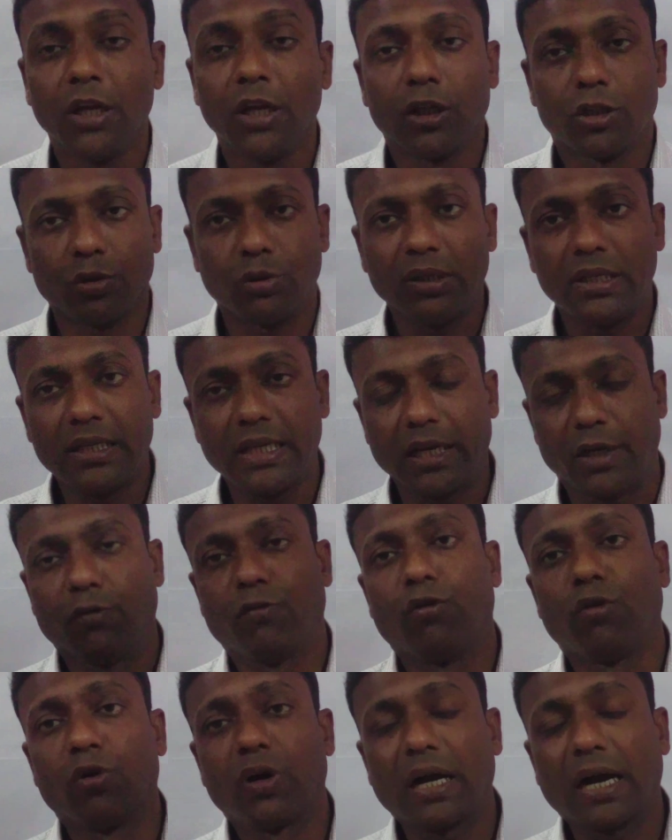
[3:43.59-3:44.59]
तो ये
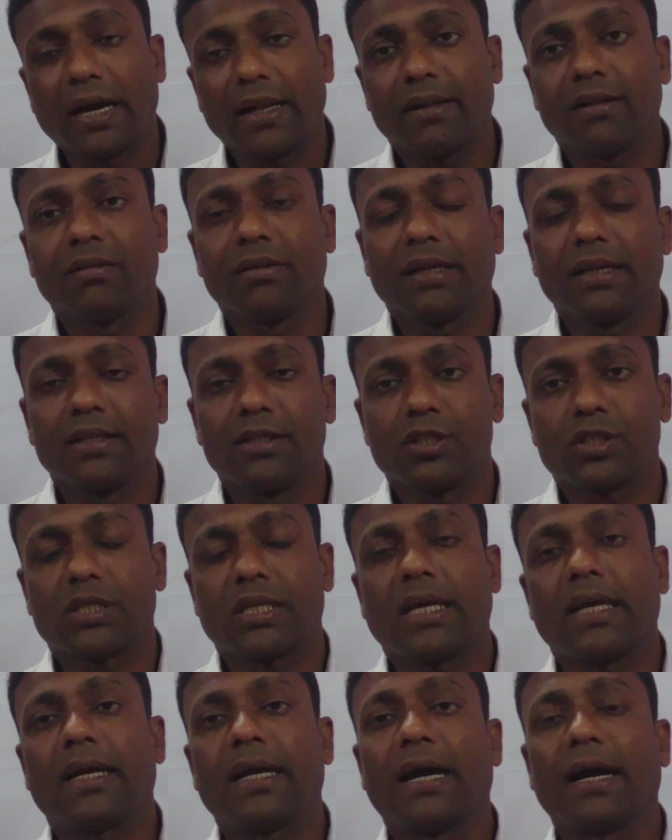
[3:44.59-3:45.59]
वो कारण थे
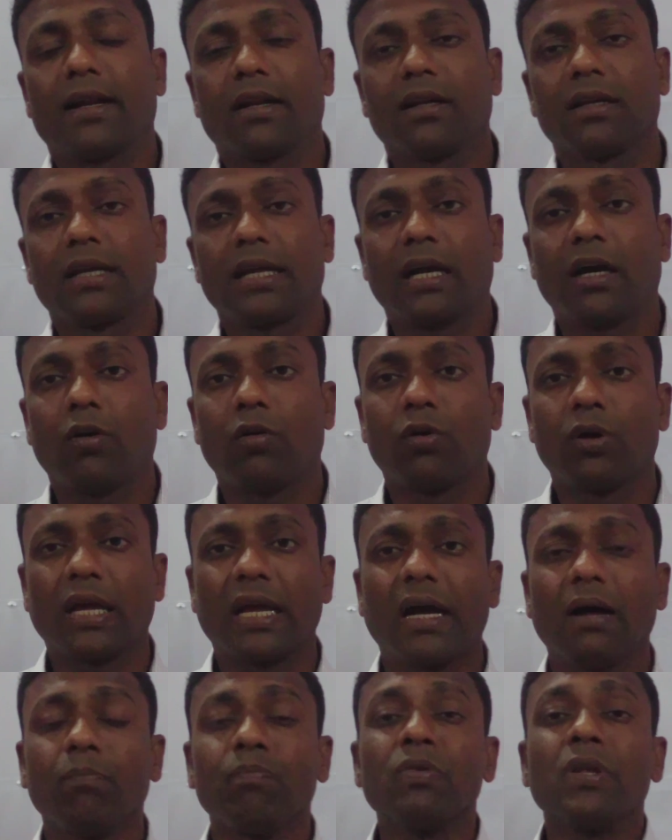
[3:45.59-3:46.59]
जिसके कारण क्या हो
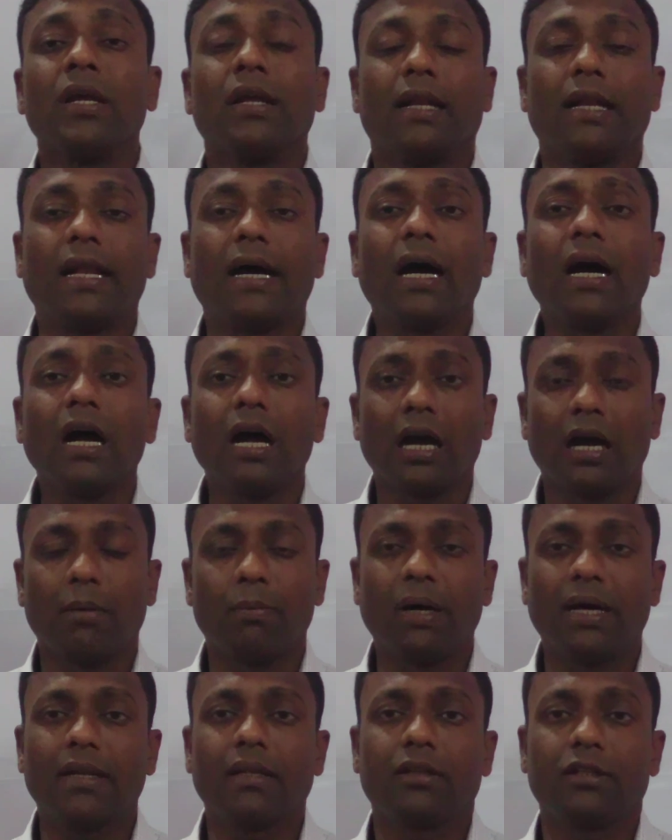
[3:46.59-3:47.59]
गया गया ना
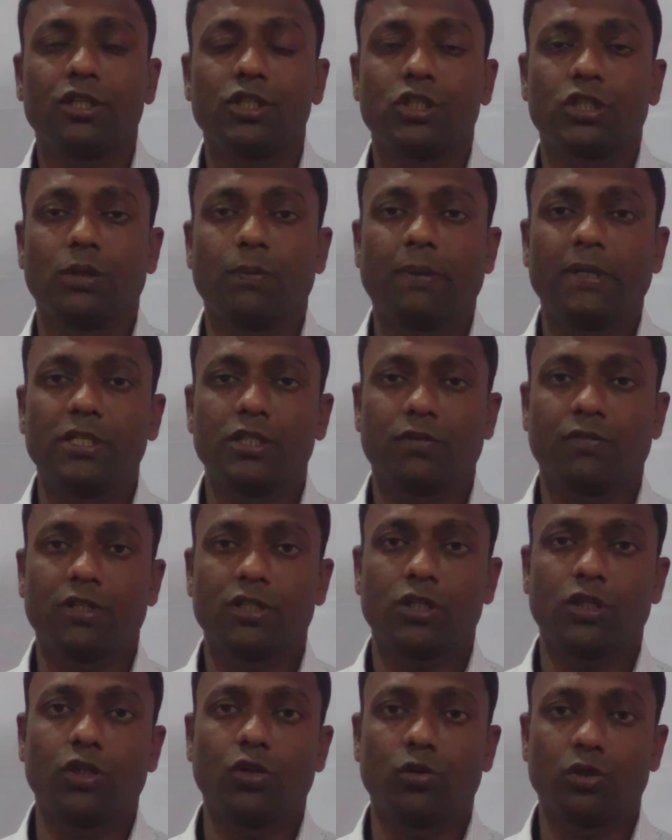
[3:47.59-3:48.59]
हमारे तीसरी
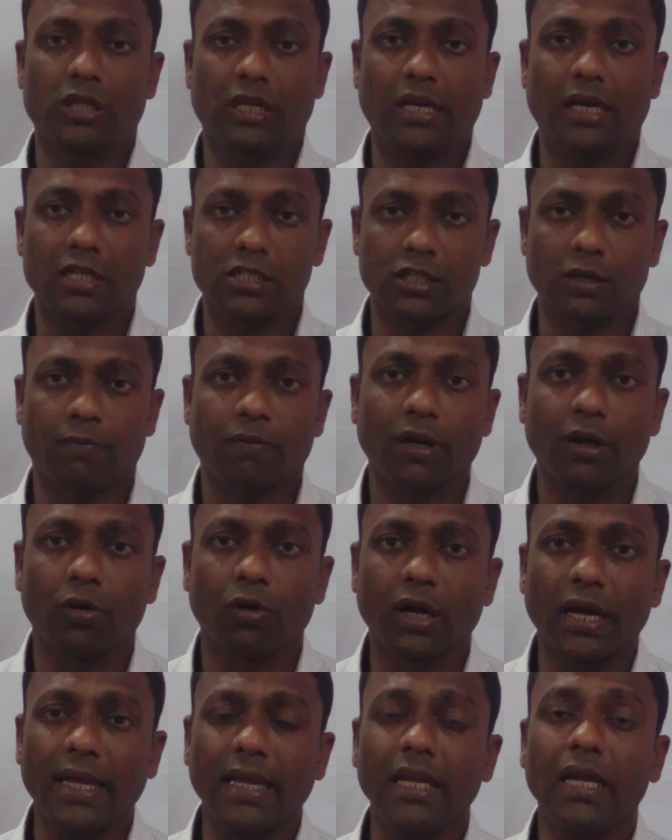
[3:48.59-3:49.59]
पंचवर्षीय योजना असफल हो
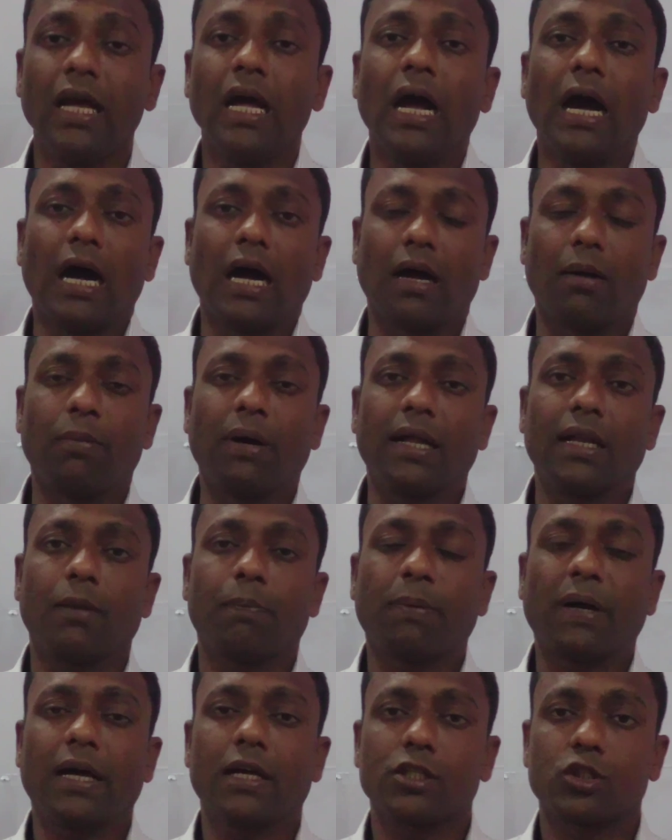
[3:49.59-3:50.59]
गई हमारे
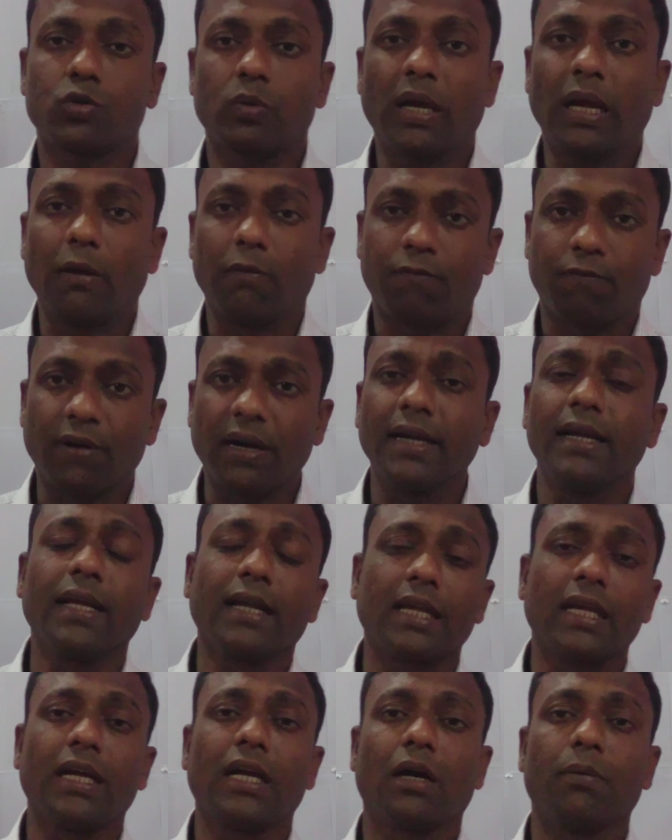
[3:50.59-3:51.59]
पास जो है फंड
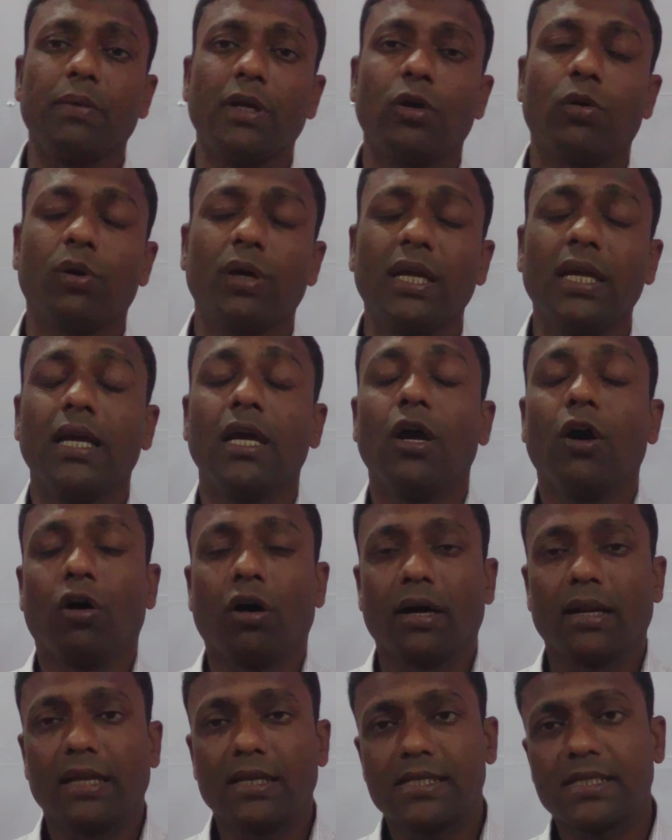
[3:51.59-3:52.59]
की कमी हुई
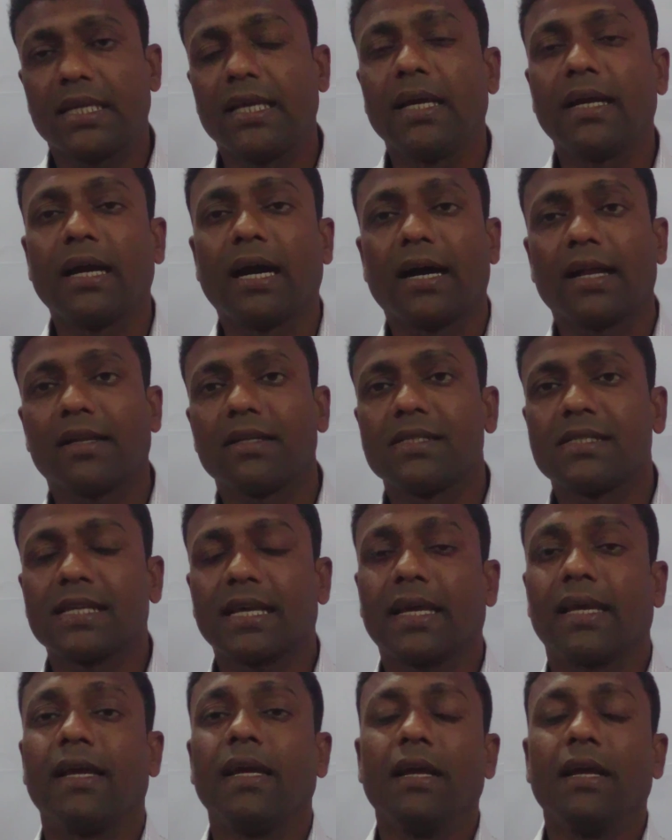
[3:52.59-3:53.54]
और इसी कारण से